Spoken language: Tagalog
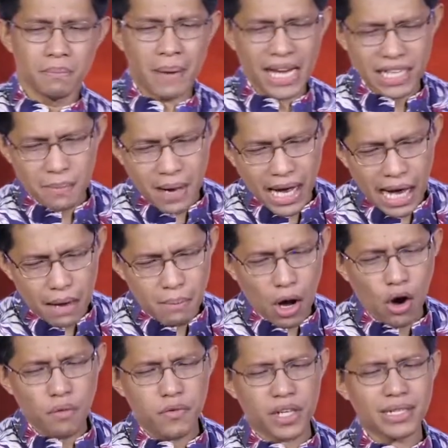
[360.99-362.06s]
para maka,
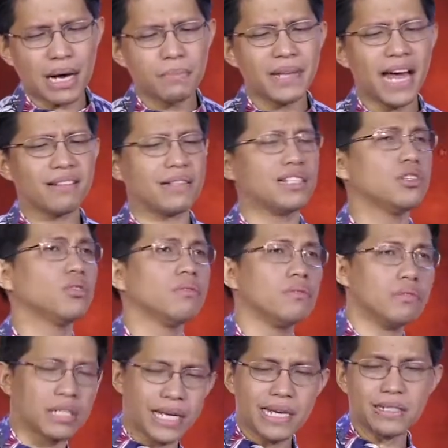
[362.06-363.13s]
ma-overcome natin yung
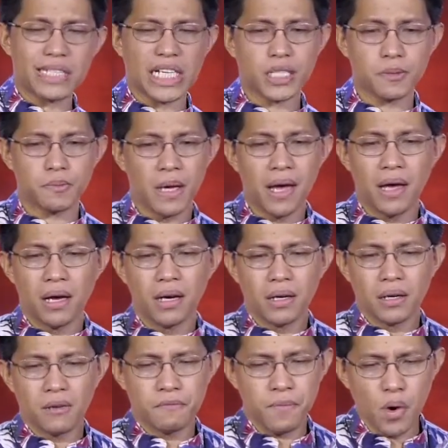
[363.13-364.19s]
crisis,
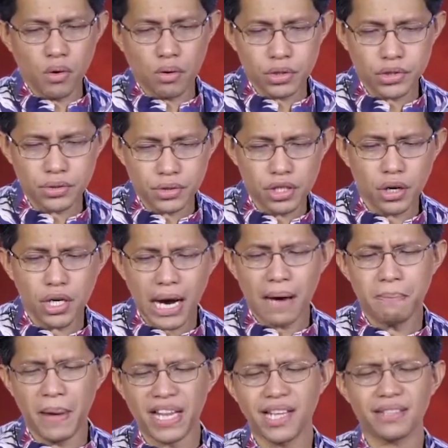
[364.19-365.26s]
focus on your
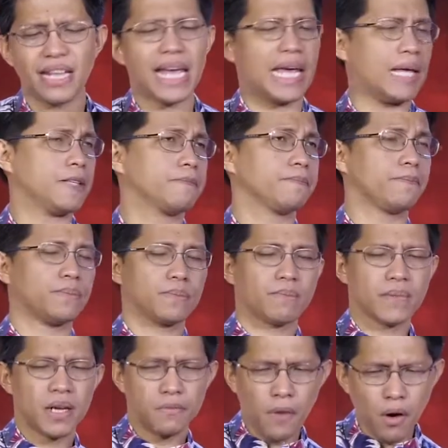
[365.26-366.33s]
ability.
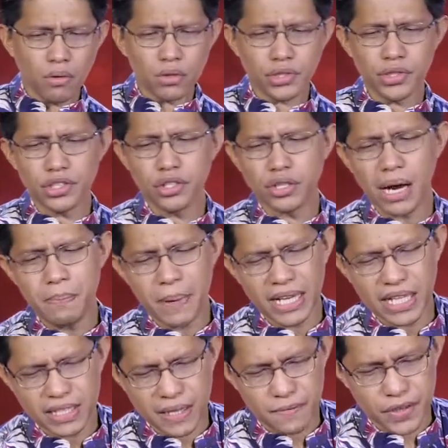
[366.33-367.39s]
Focus on your
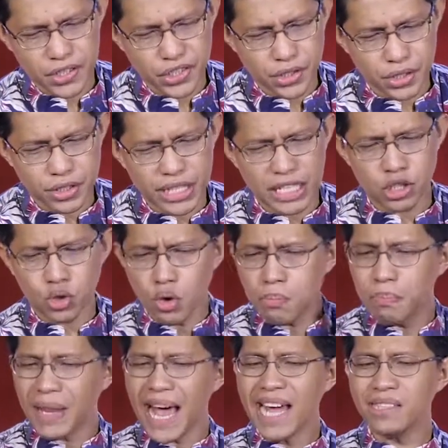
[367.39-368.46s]
ability. Verse 32,
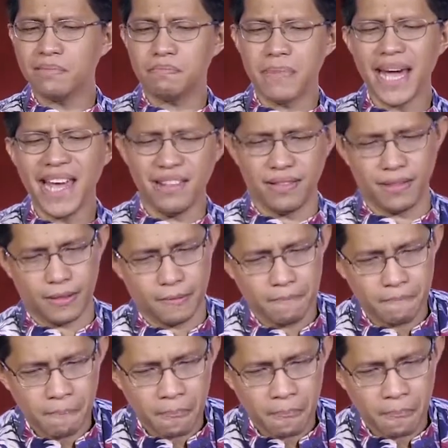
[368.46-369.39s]
blind men